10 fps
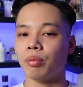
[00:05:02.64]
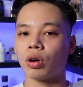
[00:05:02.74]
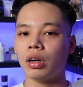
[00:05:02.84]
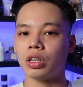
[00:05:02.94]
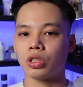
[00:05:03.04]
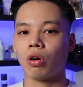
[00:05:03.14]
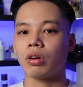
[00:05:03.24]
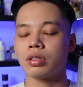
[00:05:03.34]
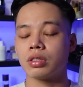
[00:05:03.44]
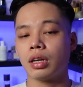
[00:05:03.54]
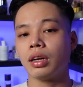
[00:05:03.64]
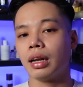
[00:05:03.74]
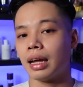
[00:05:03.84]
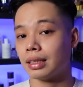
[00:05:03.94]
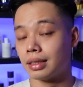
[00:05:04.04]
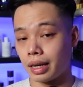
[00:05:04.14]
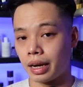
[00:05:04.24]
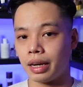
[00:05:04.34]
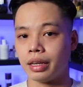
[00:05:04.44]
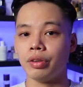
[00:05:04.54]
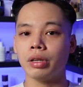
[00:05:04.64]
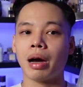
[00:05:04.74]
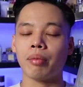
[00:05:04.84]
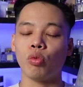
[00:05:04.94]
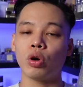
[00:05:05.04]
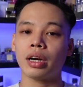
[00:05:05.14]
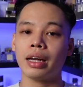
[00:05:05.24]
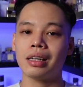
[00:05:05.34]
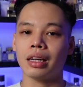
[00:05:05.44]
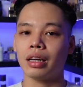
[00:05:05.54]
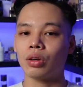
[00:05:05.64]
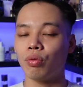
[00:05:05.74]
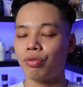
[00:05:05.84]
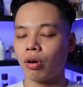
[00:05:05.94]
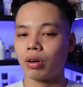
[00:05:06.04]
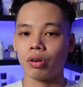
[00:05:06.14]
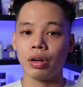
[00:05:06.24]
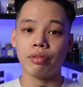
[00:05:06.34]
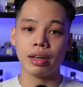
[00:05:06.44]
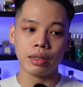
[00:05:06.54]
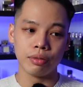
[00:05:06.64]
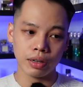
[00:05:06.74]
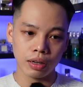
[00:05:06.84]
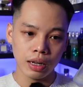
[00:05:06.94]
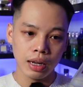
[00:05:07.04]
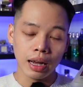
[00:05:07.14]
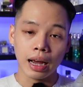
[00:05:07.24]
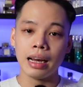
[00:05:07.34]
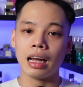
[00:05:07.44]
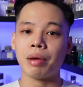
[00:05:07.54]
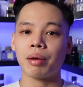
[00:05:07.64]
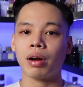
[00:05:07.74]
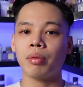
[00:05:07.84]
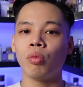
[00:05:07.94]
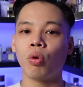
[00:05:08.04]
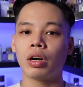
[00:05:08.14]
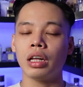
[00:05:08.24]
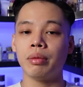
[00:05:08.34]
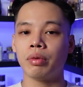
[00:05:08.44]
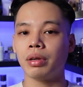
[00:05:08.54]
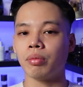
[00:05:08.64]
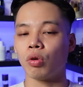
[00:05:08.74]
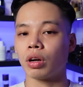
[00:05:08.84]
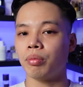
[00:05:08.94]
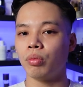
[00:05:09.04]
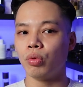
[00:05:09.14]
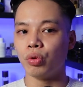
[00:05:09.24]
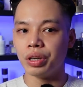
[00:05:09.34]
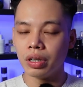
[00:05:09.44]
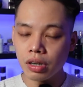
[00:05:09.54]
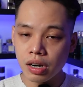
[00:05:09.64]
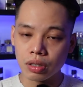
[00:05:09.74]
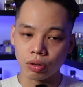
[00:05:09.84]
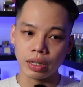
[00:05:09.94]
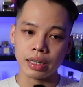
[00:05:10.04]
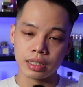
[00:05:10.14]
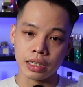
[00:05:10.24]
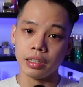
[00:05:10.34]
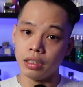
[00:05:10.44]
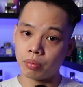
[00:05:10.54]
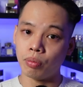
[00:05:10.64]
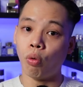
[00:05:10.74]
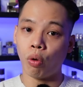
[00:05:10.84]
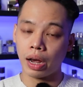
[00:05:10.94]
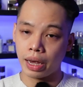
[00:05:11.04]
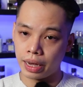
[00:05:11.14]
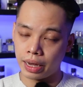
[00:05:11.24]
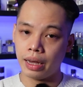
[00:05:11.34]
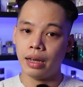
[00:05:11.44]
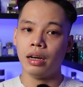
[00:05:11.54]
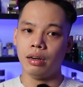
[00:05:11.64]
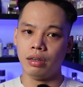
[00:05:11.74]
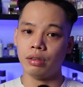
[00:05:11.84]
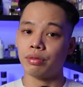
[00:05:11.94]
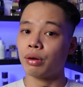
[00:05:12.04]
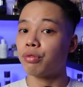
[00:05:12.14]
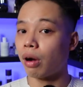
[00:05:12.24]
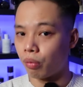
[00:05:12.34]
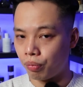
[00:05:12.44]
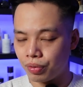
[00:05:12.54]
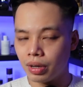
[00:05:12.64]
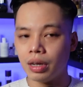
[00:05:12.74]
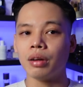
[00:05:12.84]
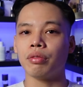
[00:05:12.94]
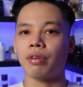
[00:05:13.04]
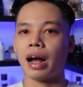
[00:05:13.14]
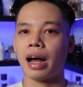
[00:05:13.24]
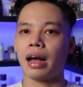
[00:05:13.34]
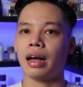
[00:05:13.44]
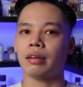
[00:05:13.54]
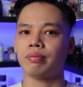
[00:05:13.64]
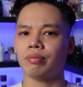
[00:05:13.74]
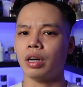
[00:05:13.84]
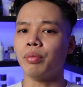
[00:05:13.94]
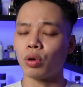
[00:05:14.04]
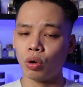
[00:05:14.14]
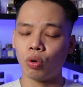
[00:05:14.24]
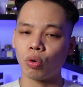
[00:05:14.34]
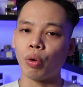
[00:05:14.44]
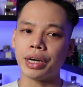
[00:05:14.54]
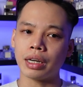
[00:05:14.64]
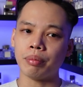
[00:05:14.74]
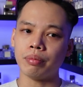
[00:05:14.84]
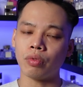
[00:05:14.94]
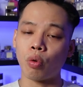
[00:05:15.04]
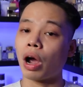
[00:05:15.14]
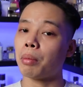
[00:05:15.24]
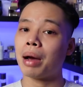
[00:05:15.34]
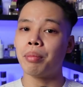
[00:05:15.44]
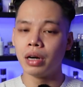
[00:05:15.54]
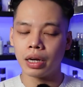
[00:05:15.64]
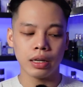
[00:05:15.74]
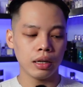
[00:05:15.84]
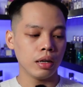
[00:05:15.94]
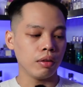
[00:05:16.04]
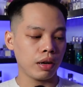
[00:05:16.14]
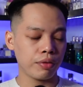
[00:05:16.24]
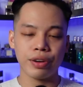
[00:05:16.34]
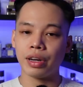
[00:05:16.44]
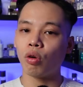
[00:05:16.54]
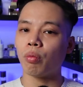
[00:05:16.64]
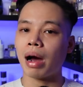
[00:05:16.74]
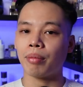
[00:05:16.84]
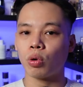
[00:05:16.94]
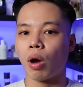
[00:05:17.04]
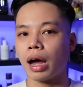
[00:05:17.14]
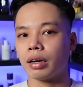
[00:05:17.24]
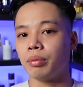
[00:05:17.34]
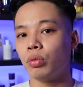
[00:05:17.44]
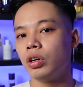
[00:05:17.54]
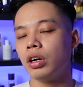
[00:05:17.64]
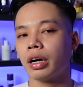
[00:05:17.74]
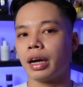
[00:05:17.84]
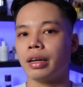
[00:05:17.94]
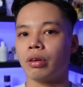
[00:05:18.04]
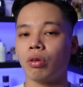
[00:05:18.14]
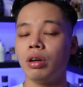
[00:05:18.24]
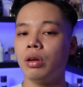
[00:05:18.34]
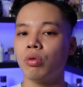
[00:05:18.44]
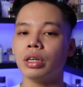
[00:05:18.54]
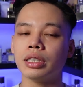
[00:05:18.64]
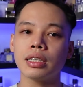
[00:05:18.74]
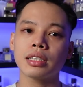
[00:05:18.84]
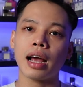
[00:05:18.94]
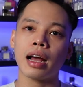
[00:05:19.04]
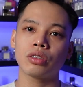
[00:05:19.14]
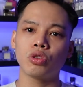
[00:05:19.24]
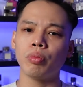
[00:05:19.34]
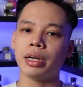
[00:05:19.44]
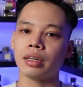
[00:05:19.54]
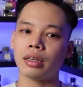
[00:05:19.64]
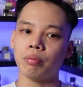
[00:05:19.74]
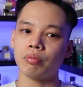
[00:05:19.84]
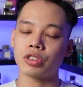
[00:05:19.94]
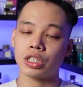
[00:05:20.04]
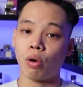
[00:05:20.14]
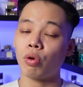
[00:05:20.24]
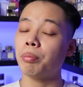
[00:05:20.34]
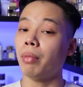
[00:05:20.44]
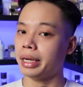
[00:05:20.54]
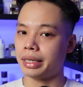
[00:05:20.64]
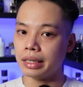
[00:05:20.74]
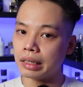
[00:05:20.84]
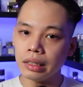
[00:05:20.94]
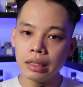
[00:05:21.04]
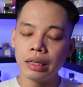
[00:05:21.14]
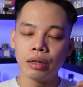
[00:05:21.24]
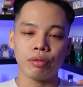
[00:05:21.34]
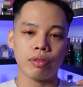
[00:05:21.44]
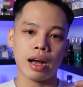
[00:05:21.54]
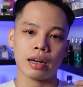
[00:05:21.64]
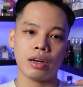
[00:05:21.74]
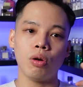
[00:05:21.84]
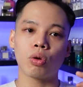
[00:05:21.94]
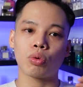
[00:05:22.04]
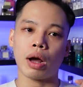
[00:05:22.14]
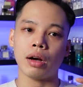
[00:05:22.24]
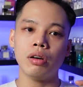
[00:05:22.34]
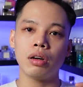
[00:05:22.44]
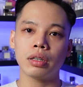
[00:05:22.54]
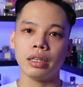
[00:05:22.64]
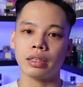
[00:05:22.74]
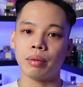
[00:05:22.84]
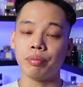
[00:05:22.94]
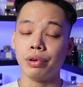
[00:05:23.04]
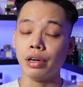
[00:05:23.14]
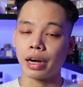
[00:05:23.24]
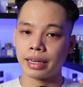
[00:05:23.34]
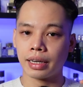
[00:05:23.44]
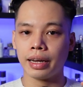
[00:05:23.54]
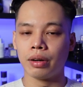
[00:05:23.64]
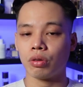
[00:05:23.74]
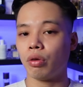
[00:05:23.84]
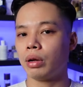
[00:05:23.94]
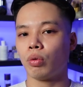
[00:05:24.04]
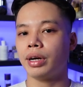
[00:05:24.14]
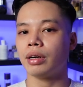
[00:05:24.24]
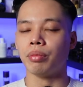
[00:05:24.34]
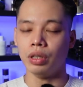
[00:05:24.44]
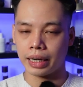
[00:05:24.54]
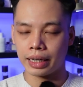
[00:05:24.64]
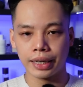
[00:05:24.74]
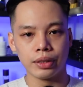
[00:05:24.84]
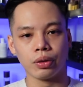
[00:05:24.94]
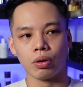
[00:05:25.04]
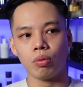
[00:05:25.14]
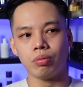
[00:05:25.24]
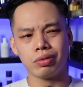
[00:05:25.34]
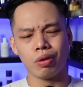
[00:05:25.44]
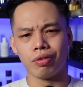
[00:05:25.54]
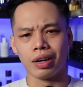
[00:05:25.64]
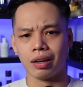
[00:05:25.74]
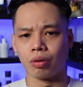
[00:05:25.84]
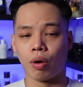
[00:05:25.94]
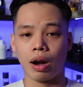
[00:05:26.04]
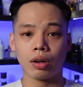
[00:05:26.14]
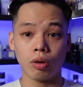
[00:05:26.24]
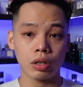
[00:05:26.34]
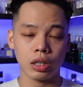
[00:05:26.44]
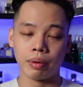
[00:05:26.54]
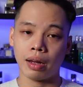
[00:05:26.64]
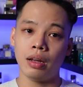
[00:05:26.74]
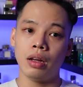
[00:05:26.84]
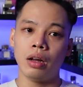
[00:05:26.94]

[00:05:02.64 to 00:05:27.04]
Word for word: là một cái lựa chọn rất là rẻ nếu như bạn muốn thay thế Tom Ford Grey Vetiver hay là bạn đang muốn tìm cho mình một cái mùi hương có thể xịt được mùa hè ở văn phòng và ở một cái độ tuổi tầm ngoài 30 và về độ bám tỏa thì mùi hương này nó lưu ở trên da trung bình tầm 6 đến 7 tiếng và cái độ tỏa hương thì tầm nửa cánh tay nó có loanh quanh tầm nửa cánh tay thôi nó cũng không phải là quá là tốt nhưng mà